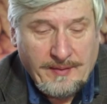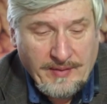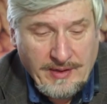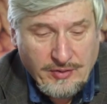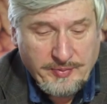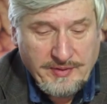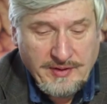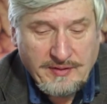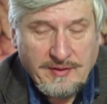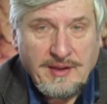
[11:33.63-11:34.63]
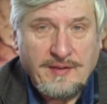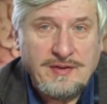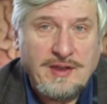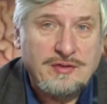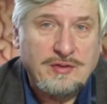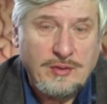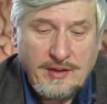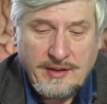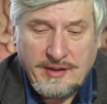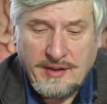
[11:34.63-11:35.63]
И, собственно говоря, вся
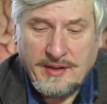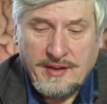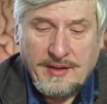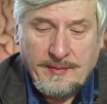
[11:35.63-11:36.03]
история